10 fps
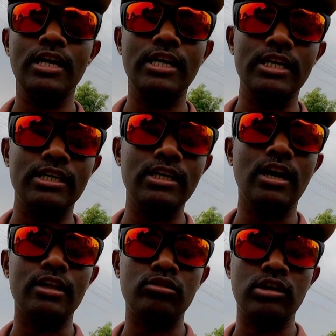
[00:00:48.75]
ஏறிட்டு
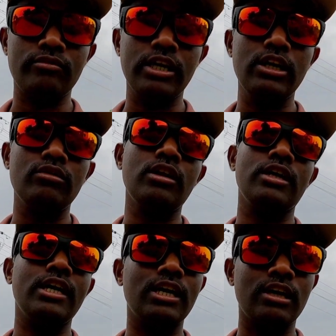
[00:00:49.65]
அதனோட வீடியோவை
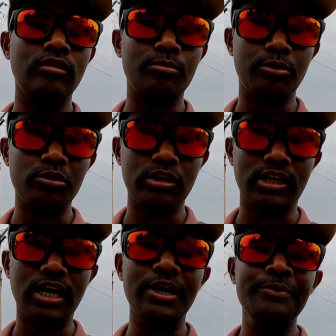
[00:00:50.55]
நான் ஏற்கனவே
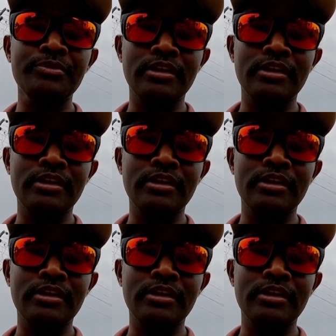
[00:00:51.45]
போட்டிருக்கேன்